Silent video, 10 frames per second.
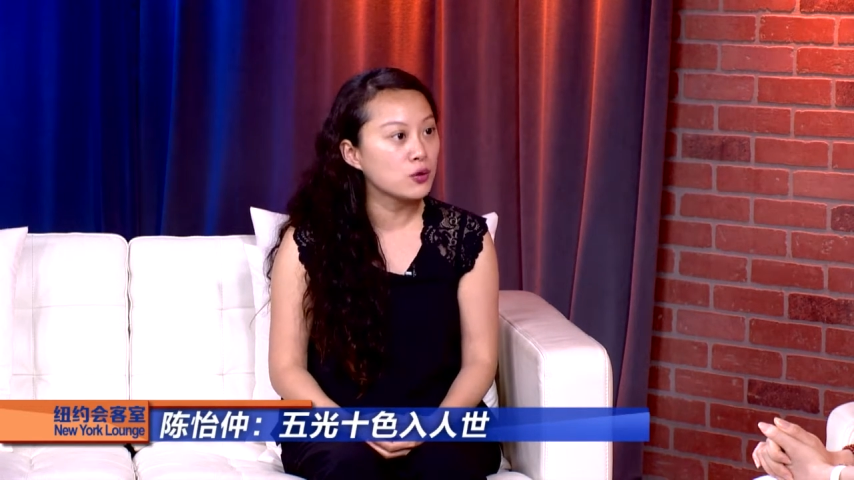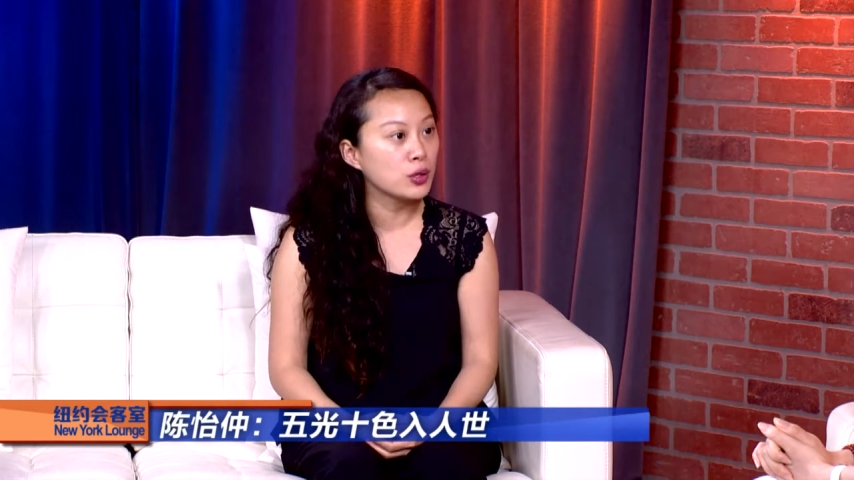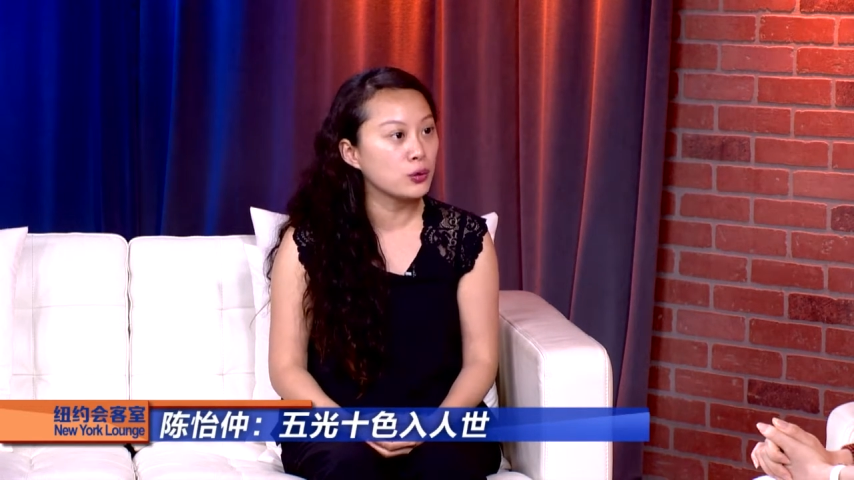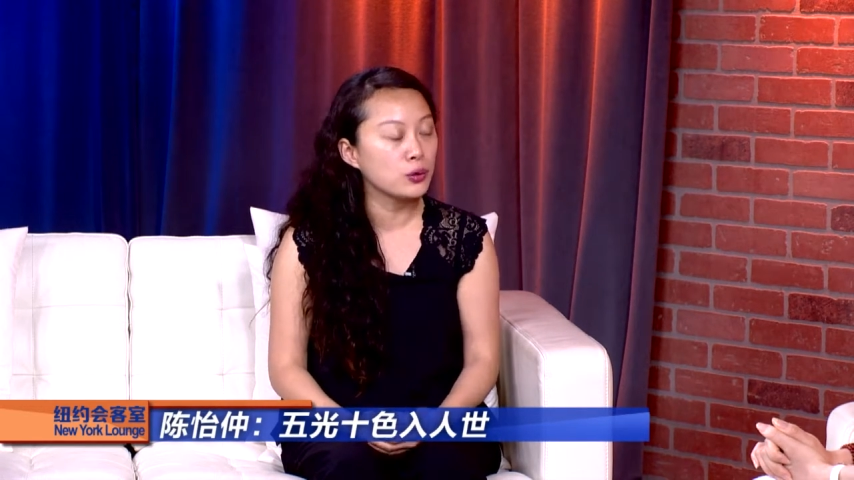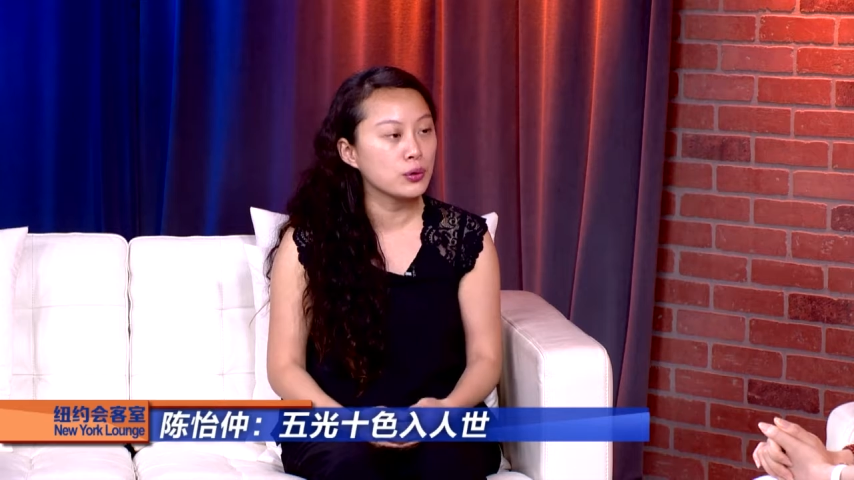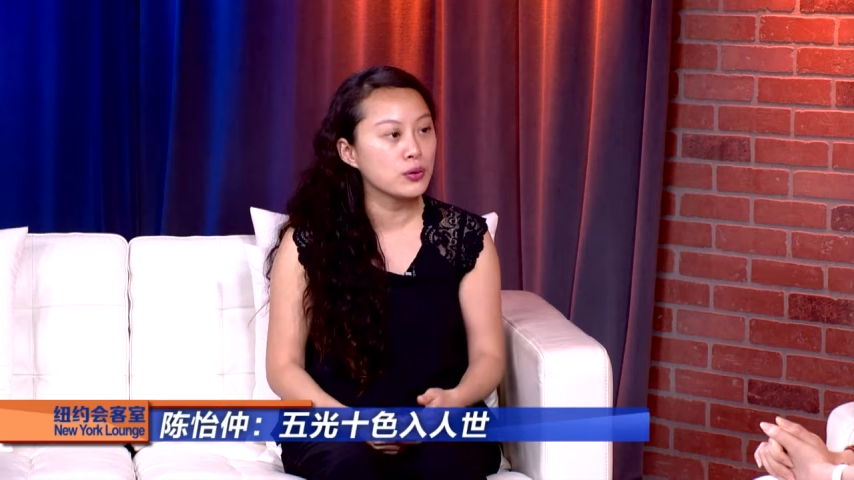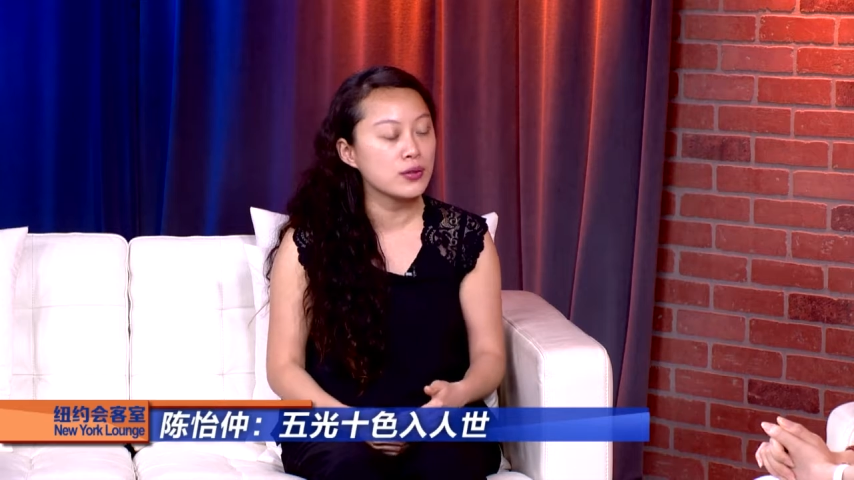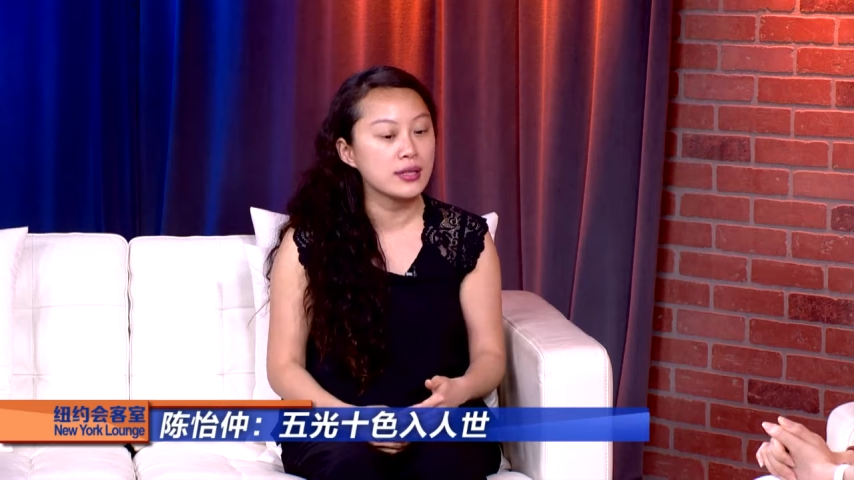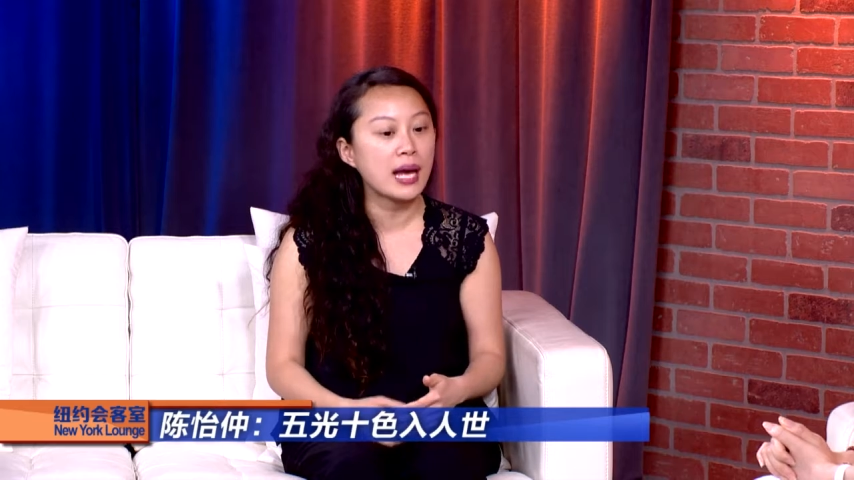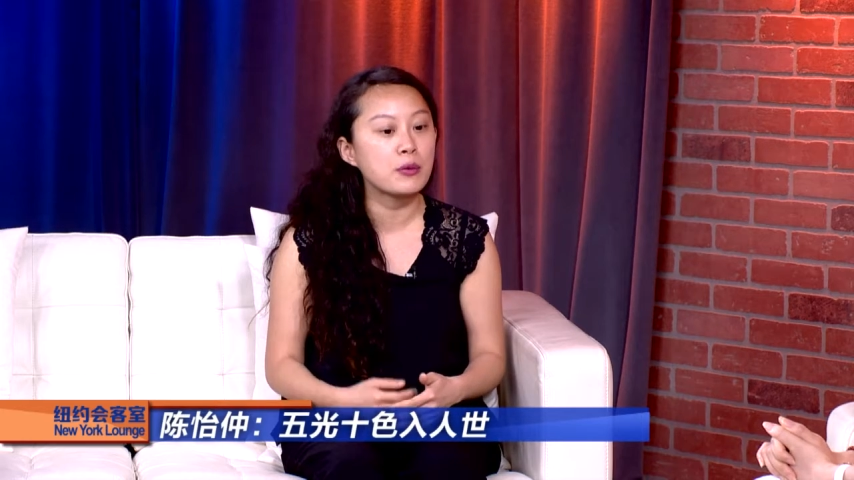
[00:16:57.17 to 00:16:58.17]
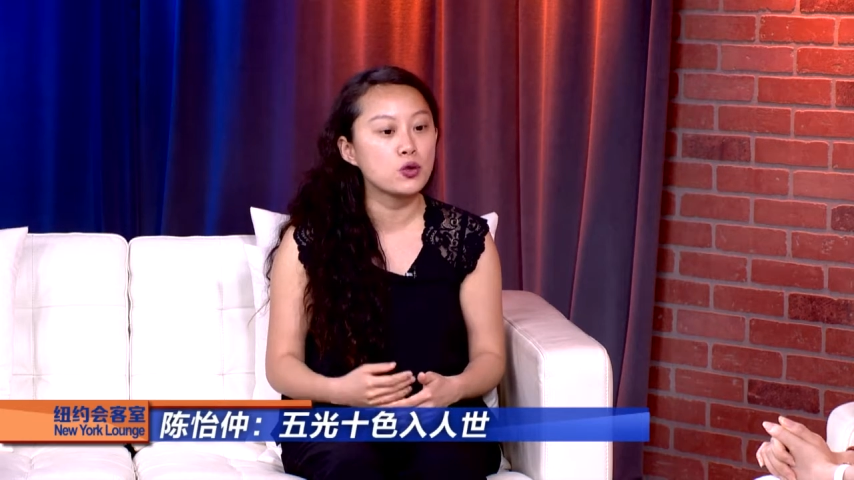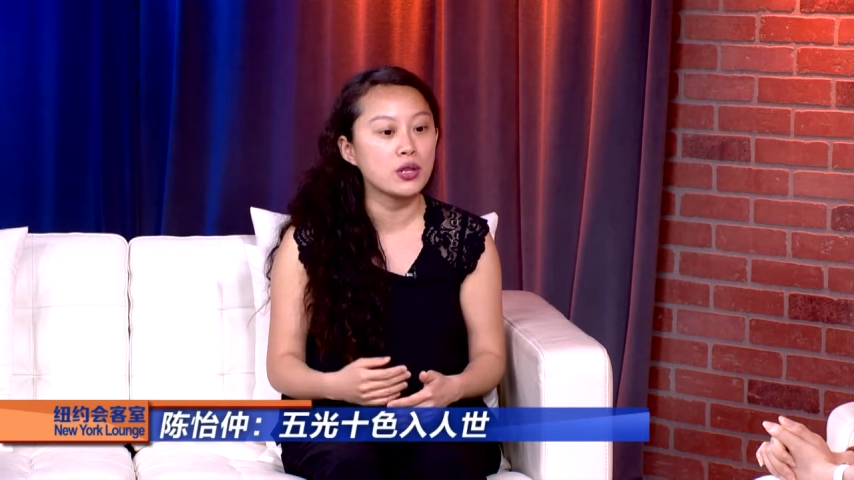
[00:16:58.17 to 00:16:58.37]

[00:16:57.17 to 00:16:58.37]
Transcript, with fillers: 对于就是他们觉